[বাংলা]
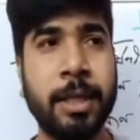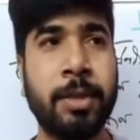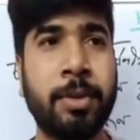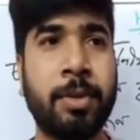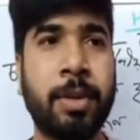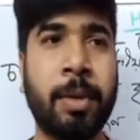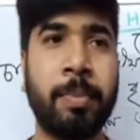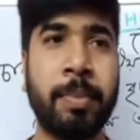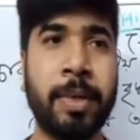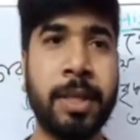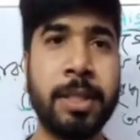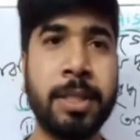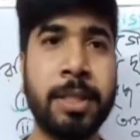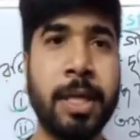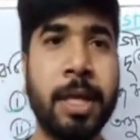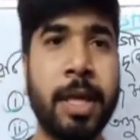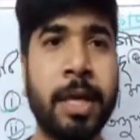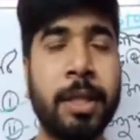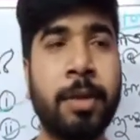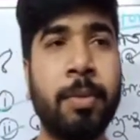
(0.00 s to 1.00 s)
আপনার ছেলে
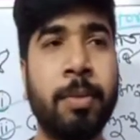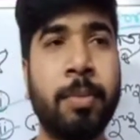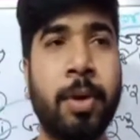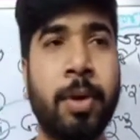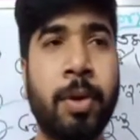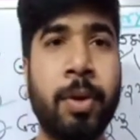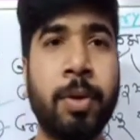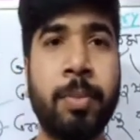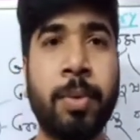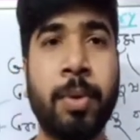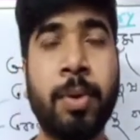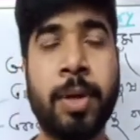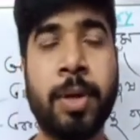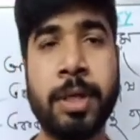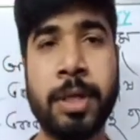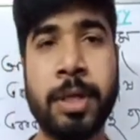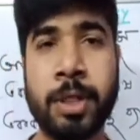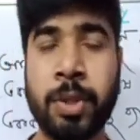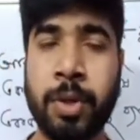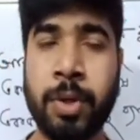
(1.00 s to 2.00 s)
একদিন বড় হয়ে বড় একটা
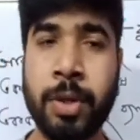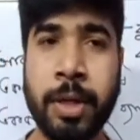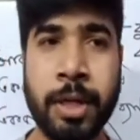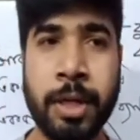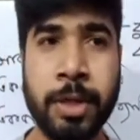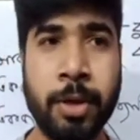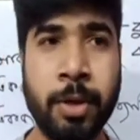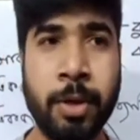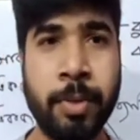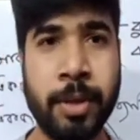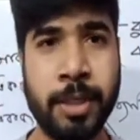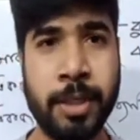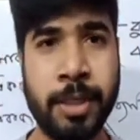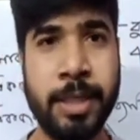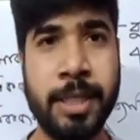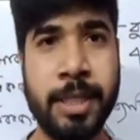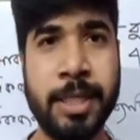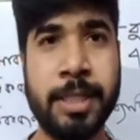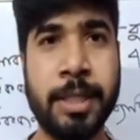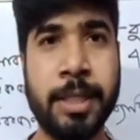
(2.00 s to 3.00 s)
সন্ন্যাস হবে ঠিক
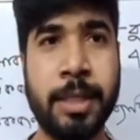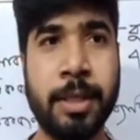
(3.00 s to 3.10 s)
আছে